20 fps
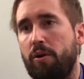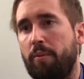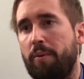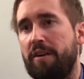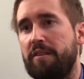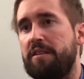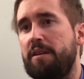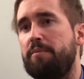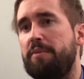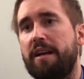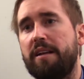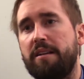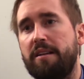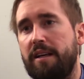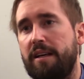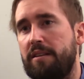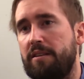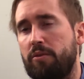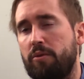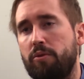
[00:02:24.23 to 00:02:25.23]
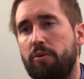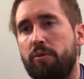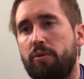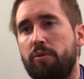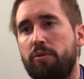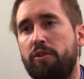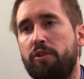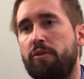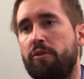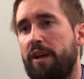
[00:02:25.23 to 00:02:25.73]
en principe, l'athlète, on,
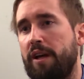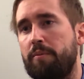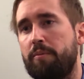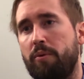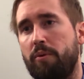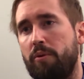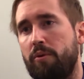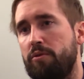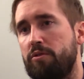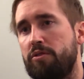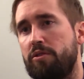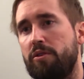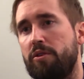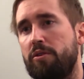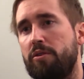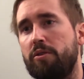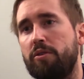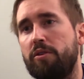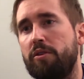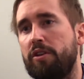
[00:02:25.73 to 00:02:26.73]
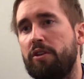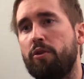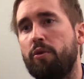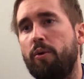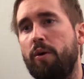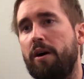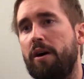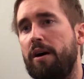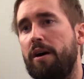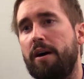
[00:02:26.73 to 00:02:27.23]
lui donne une réponse euh,
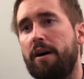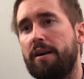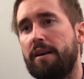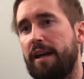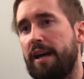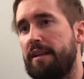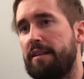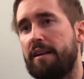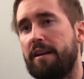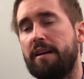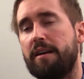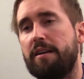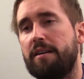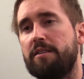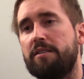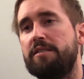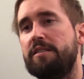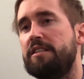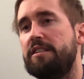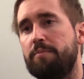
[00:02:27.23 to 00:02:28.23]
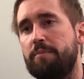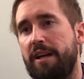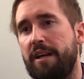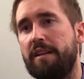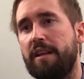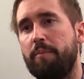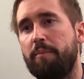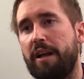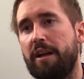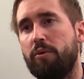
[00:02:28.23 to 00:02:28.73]
trois, 3, 4 à 6
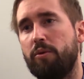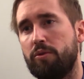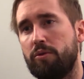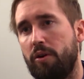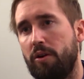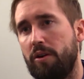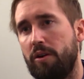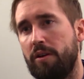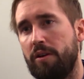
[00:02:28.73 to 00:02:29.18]
semaines après le contrôle.